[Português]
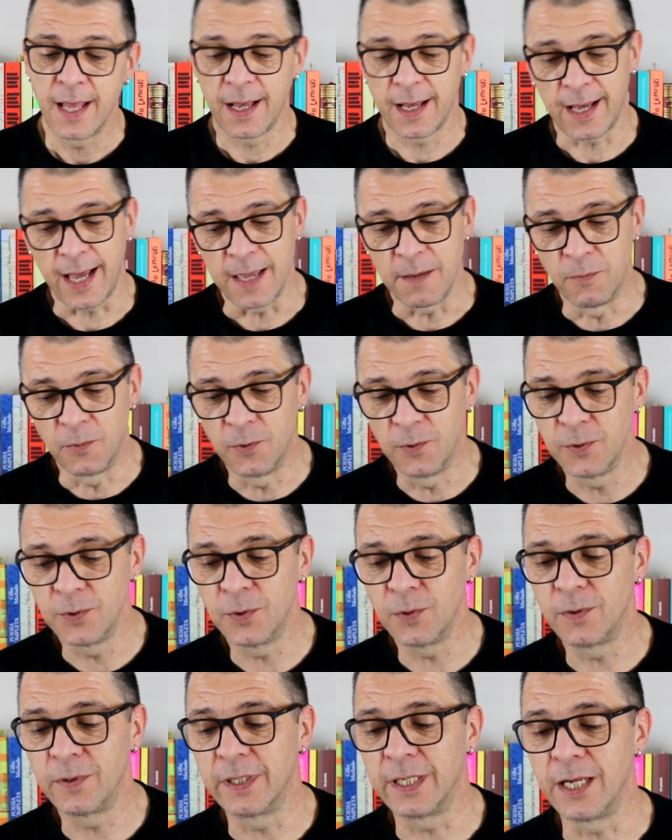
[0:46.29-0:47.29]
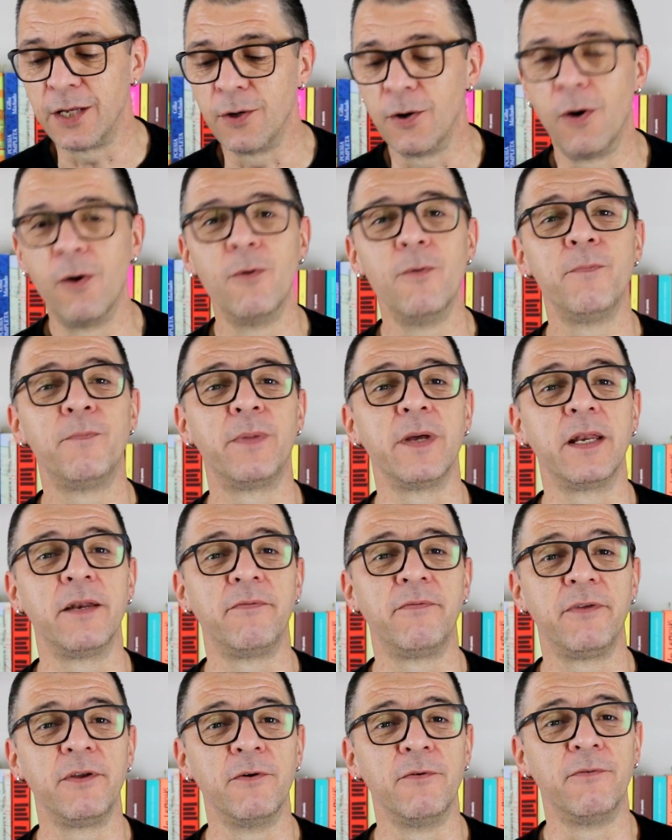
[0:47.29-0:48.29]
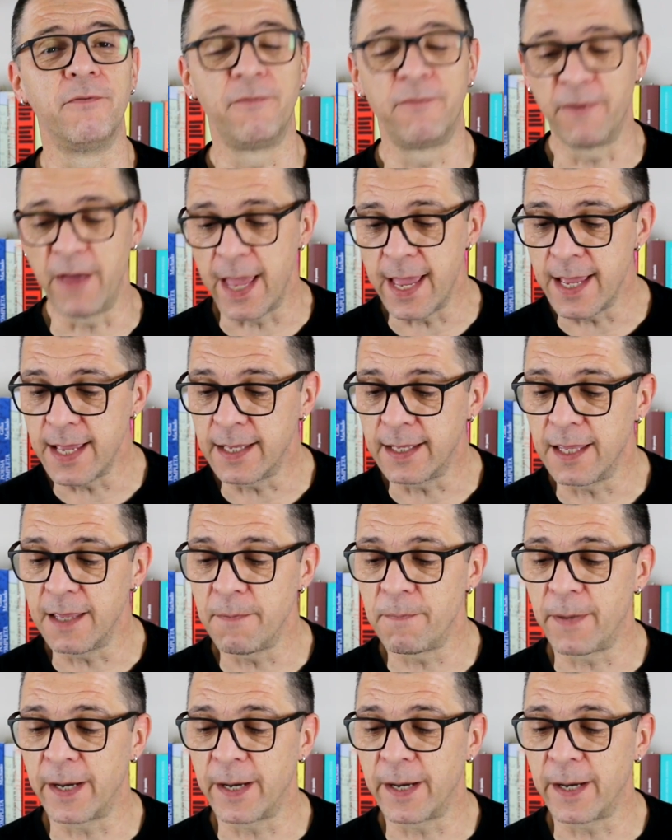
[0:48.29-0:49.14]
Raimundo criou um perfil fake